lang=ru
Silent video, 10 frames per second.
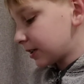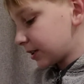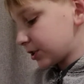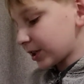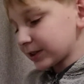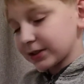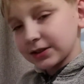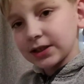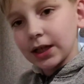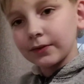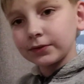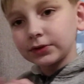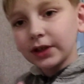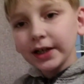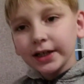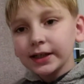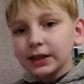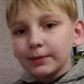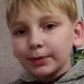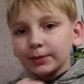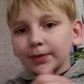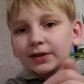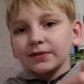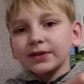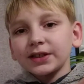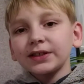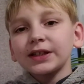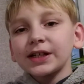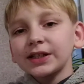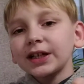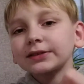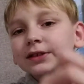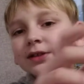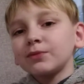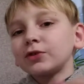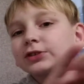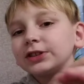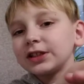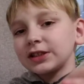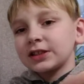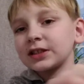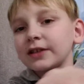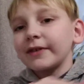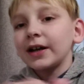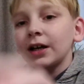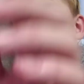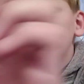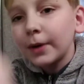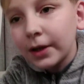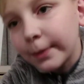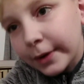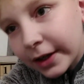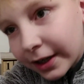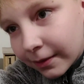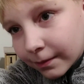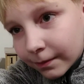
А сейчас ставь лайк и подписывайся на канал Тимур 11 ТВ. Пока-пока.